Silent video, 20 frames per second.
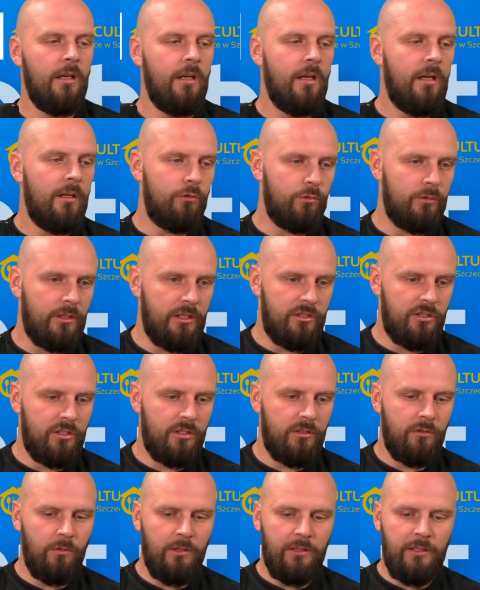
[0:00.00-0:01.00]
Tutaj jeszcze
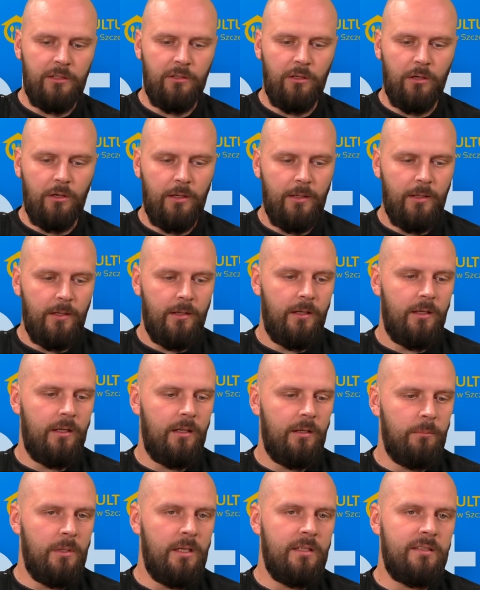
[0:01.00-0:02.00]
dokładnego
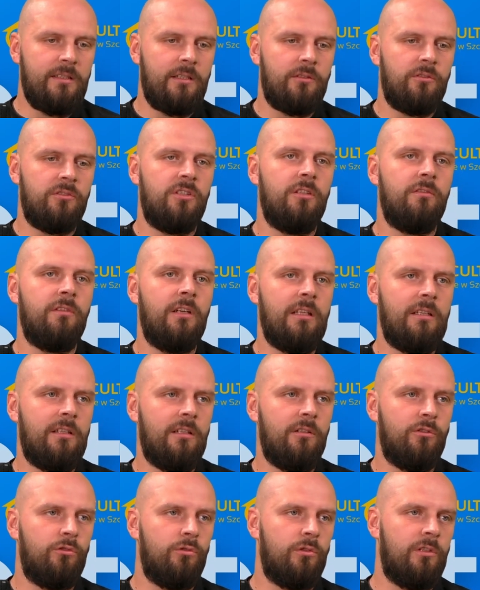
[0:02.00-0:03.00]
e, miejsca rozgrywania
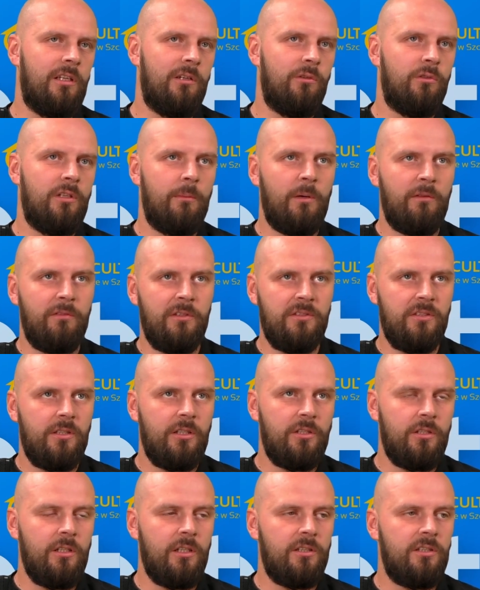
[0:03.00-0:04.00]
tego turnieju nie ma, więc
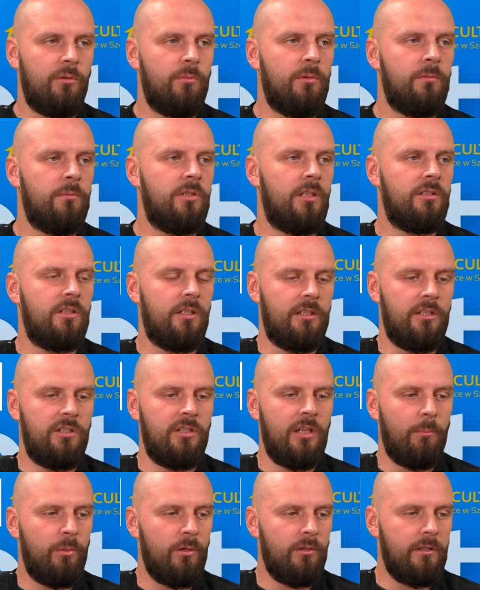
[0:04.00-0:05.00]
też nie chciałbym siać jakichś
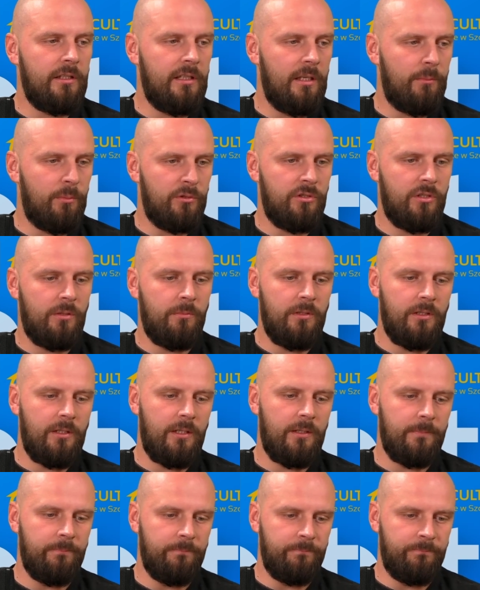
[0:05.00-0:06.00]
tam plotek
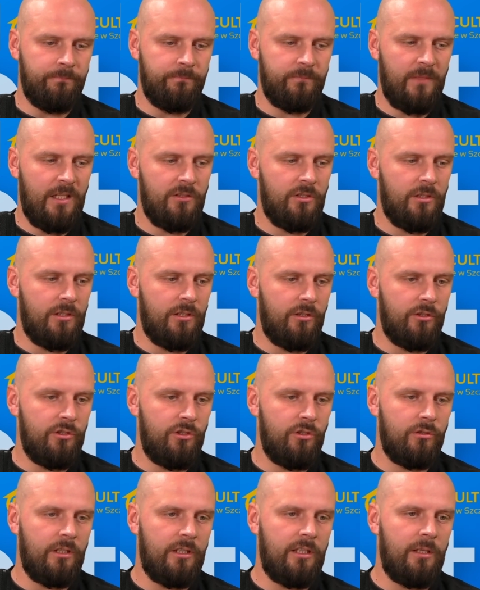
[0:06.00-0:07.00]
niepotrzebnych. Mm, jeżeli
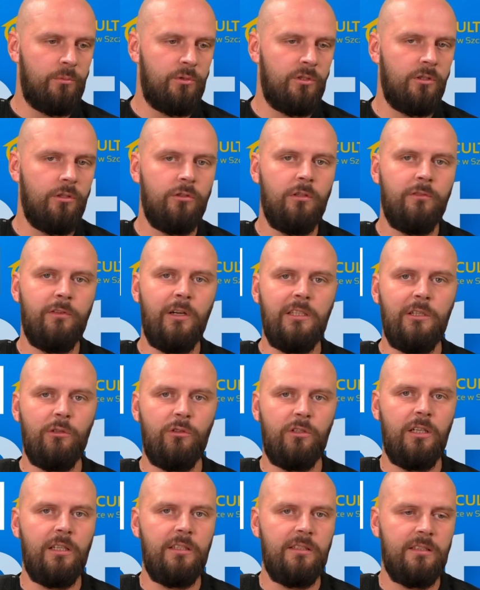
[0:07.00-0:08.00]
chodzi o takie przygotowania
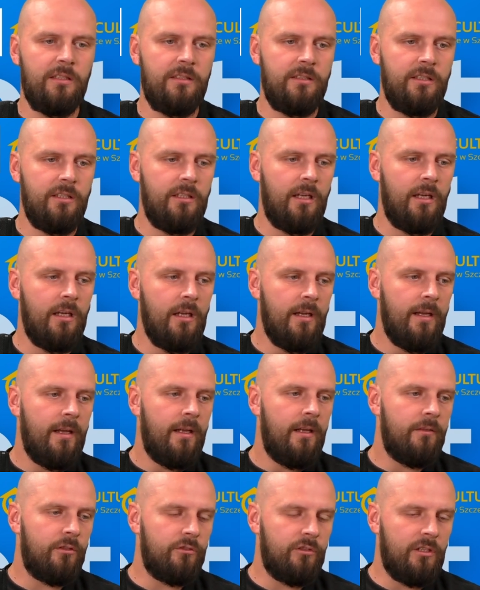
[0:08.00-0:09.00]
organizacyjne,
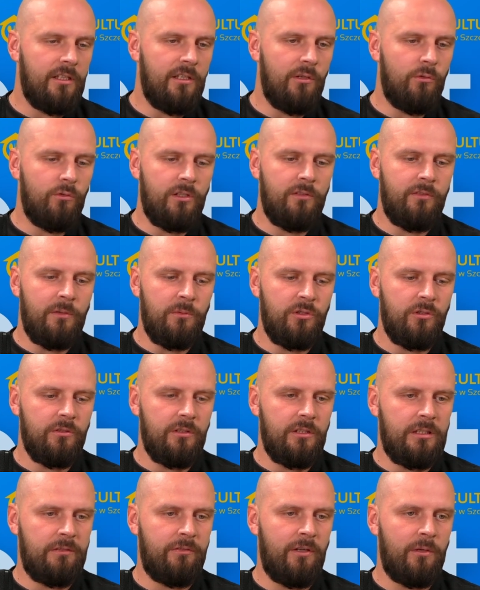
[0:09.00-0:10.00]
no to ja nie ukrywam, że
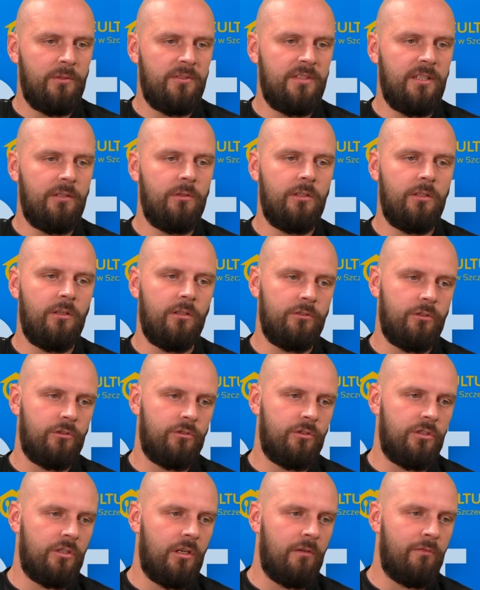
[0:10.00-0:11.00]
one trwały cały rok,
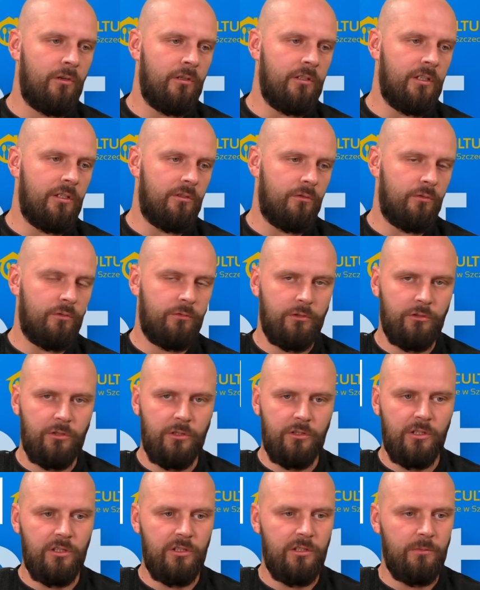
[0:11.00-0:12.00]
troszeczkę wolniej,
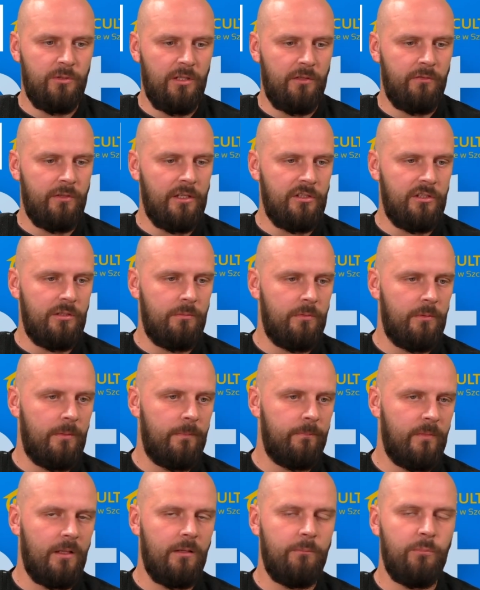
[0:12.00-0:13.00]
troszeczkę szybciej w każdym
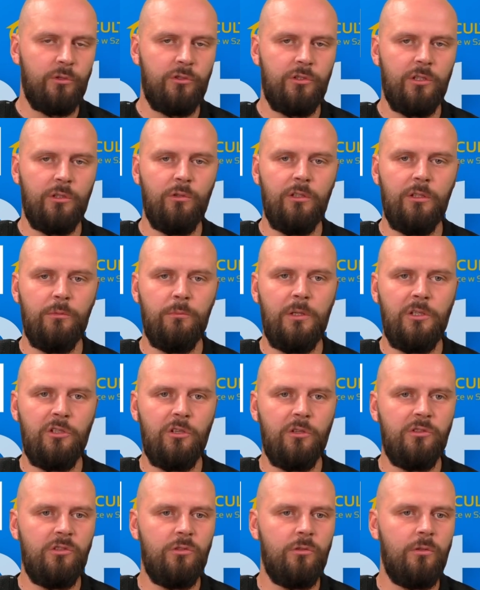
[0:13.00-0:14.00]
poszczególnym
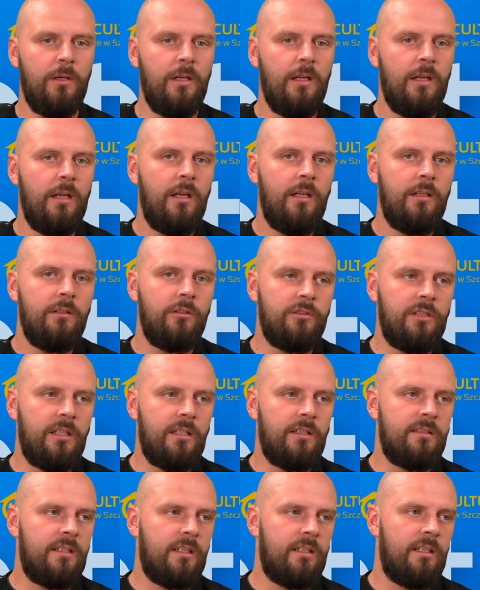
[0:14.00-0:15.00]
miesiącu. No
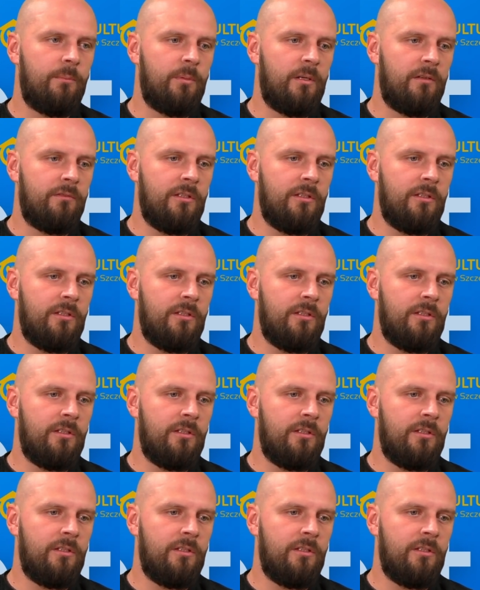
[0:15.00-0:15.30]
teraz tak naprawdę